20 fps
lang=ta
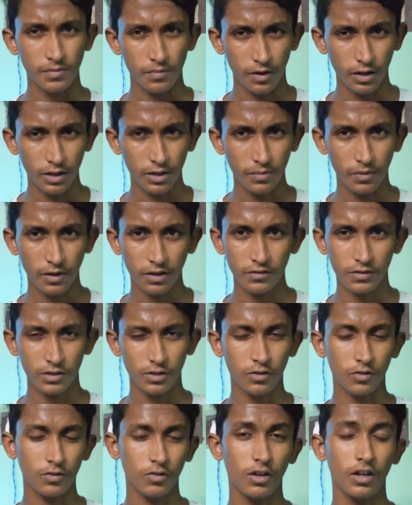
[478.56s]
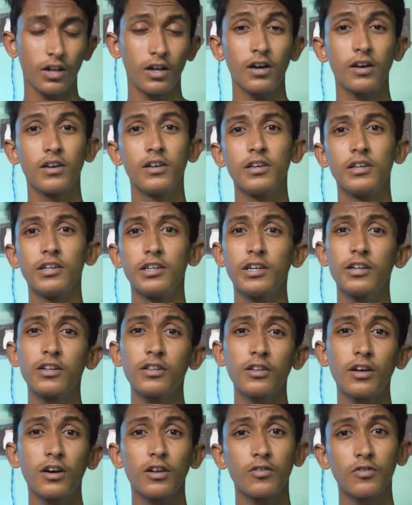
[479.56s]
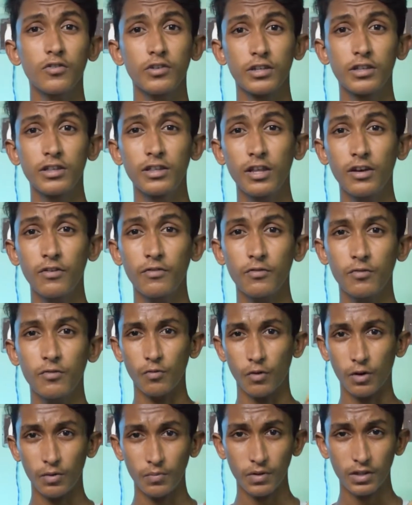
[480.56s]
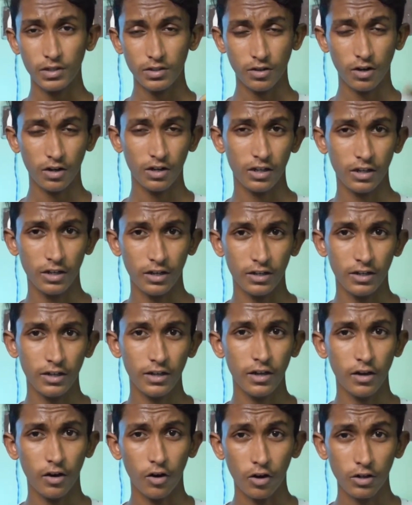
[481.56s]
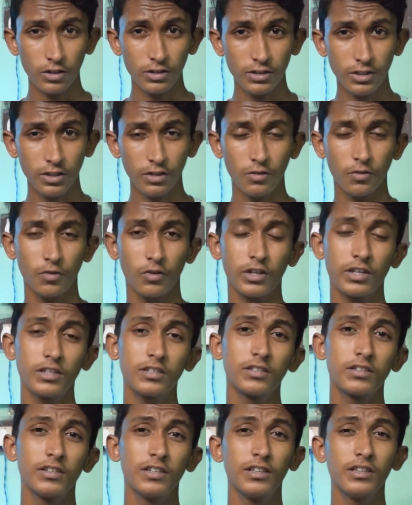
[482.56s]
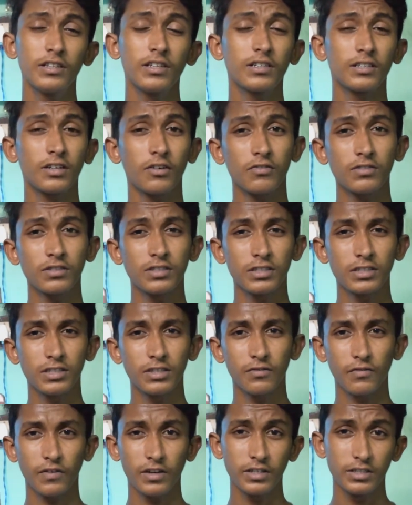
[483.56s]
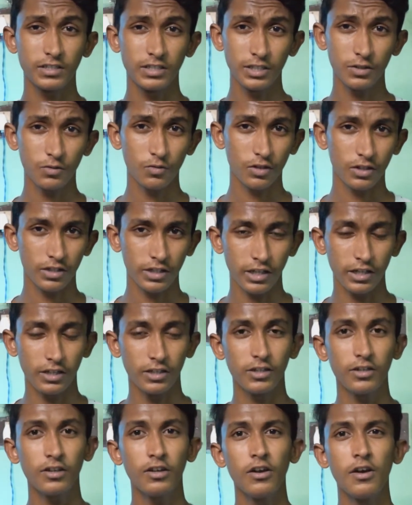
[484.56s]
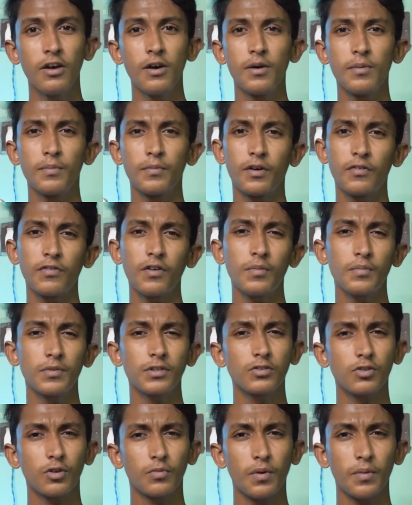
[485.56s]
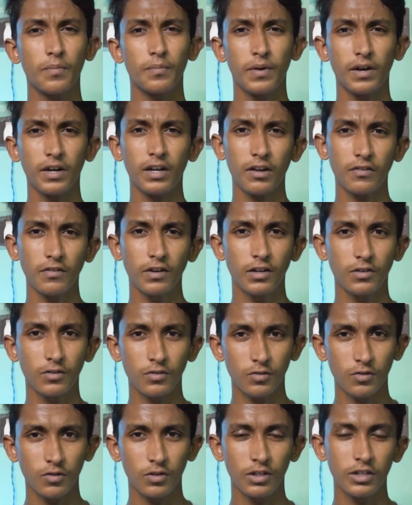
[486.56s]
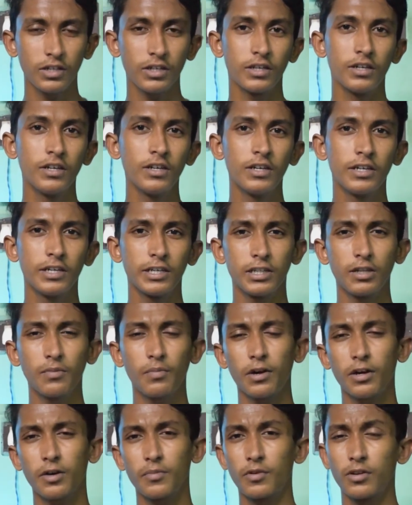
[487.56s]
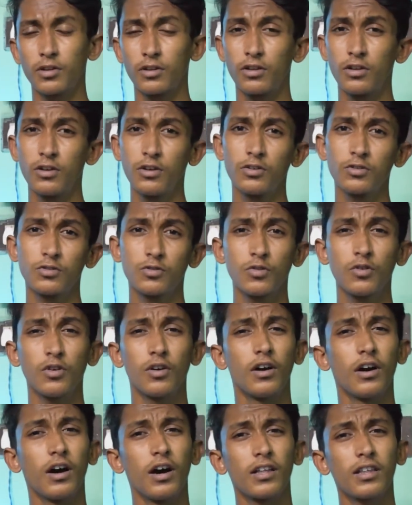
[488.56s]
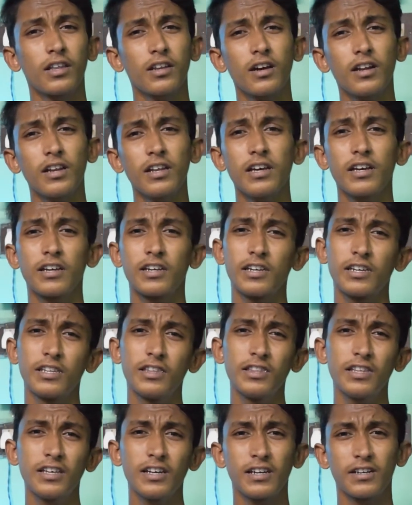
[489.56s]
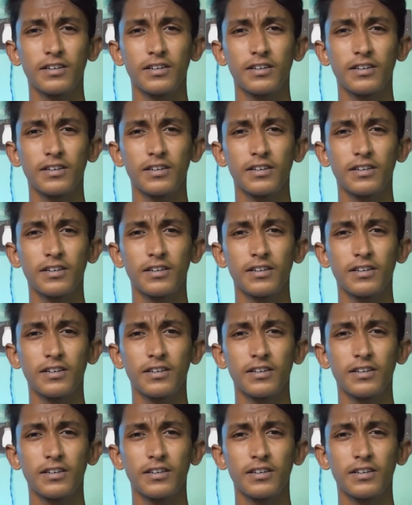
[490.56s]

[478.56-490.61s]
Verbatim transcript: பாதிப்பான விஷயம்னு சொல்லலாம் இருந்தாலும் இந்த ஒன் ப்ளஸ் நாட்டில் இருக்க ஆக்சிஜன் ஓஎஸ் இந்த செவன் சிக்ஸ்டி ஃபைவ் ஜி கூட சேர்ந்து பர்ஃபாமன்ஸ் ரொம்ப பெட்டராகவே இருக்கும்னு சொல்லிட்டு எதிர்பார்க்கப்படுது ஸோ அதனால் இந்த